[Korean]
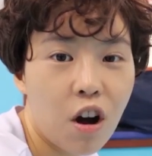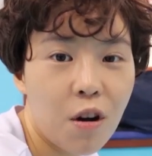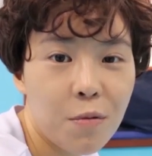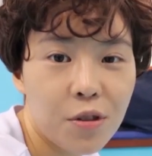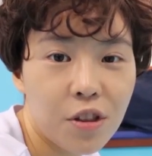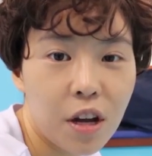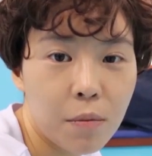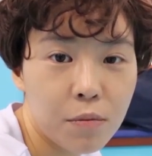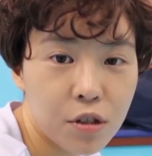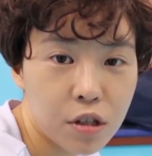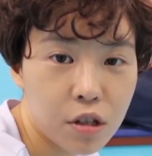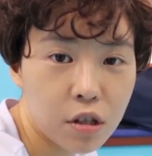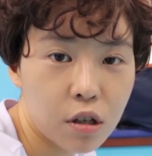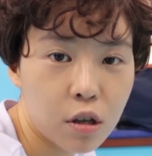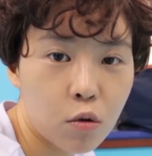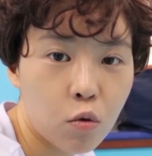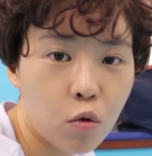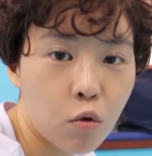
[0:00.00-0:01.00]
어, 놀았다.
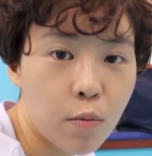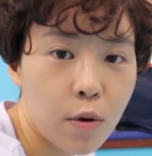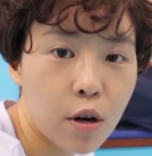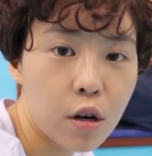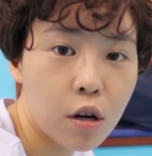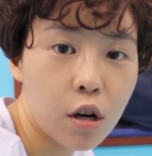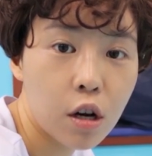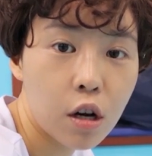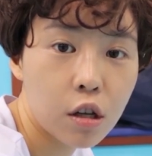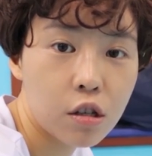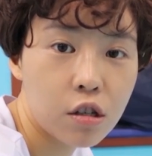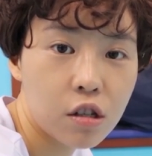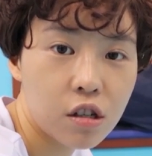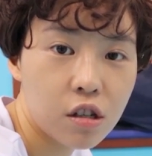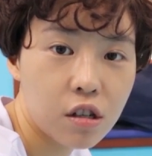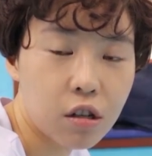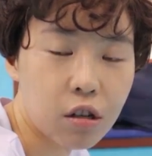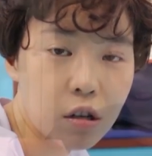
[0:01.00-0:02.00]
네, 내년에
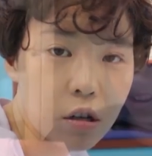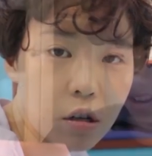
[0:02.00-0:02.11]
6학년도